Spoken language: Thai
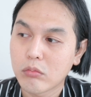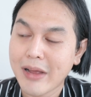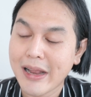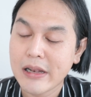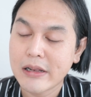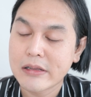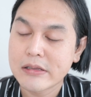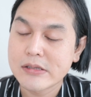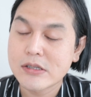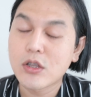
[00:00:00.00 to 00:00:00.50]
มั
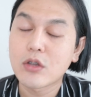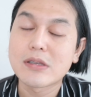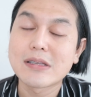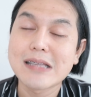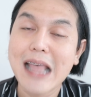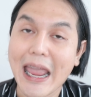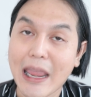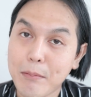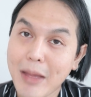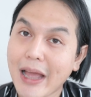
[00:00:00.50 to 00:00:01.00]
นสด
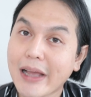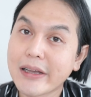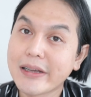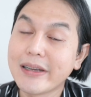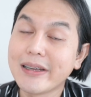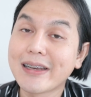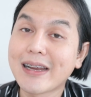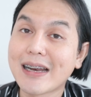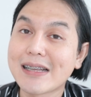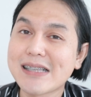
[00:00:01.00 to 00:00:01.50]
ใสมาก
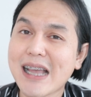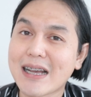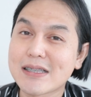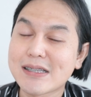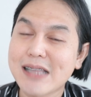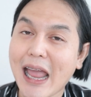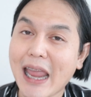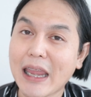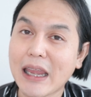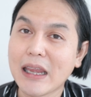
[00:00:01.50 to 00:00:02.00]
ขึ้นกระจ่าง
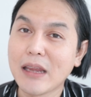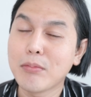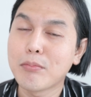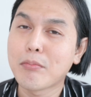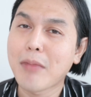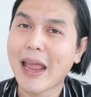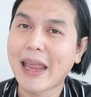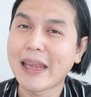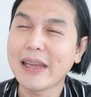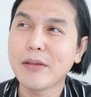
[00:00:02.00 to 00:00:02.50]
ใส
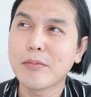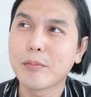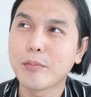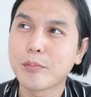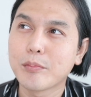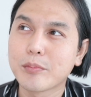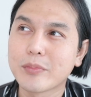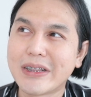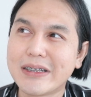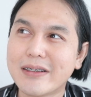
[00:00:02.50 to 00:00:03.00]
ไหม
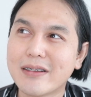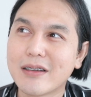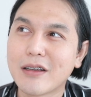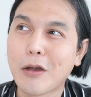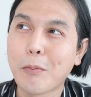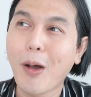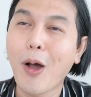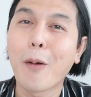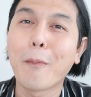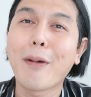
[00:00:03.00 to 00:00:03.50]

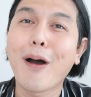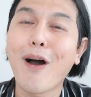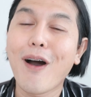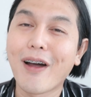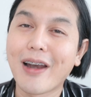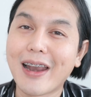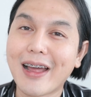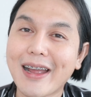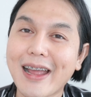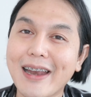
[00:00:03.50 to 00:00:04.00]
ผ่อ
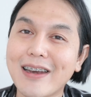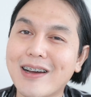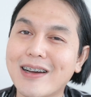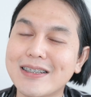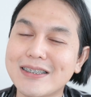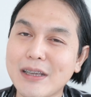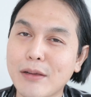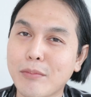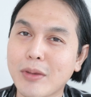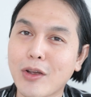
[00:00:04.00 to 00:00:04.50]
ง ๆ แล้วกัน
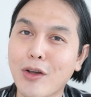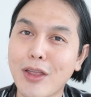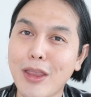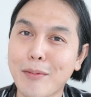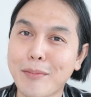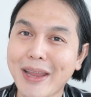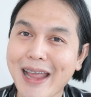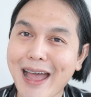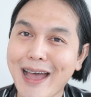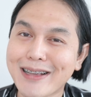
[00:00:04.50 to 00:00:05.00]
เนาะเจมก็
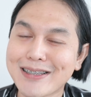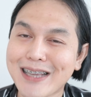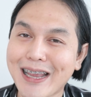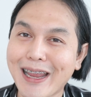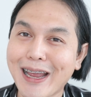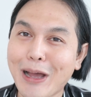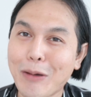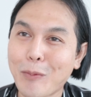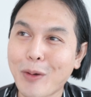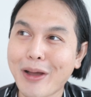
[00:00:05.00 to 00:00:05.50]
ยังไม่กล้าใช้
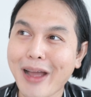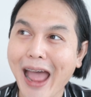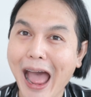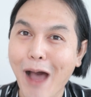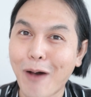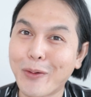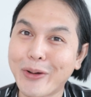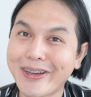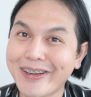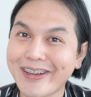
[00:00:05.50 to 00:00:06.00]
คำว่า
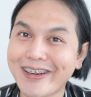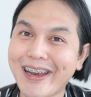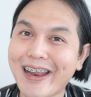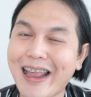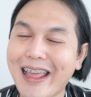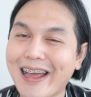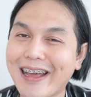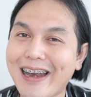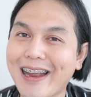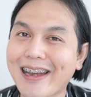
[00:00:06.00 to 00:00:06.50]
ขาวขึ้นอะ
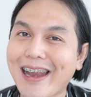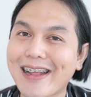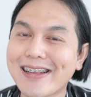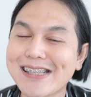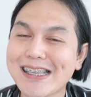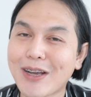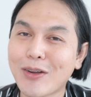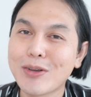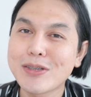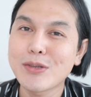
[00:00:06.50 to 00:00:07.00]
ไรขนาดนั้น
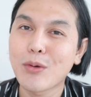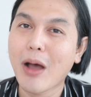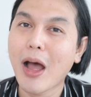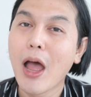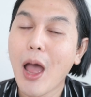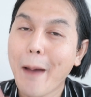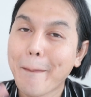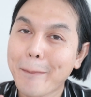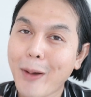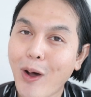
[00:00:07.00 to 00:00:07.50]
เจมก็รู้สึกว่า
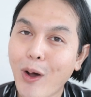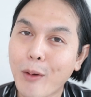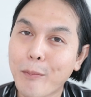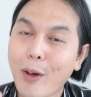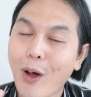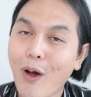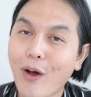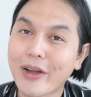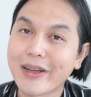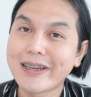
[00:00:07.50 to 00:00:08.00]
ผ่
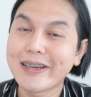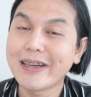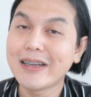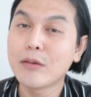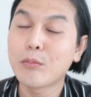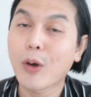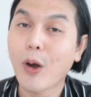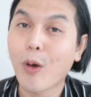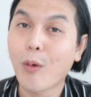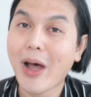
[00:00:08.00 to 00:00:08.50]
อง ๆ ขึ้
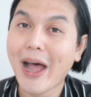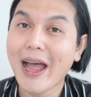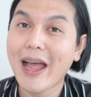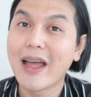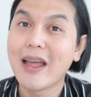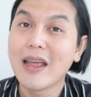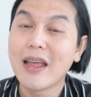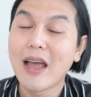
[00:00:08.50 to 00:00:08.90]
นเพราะว่า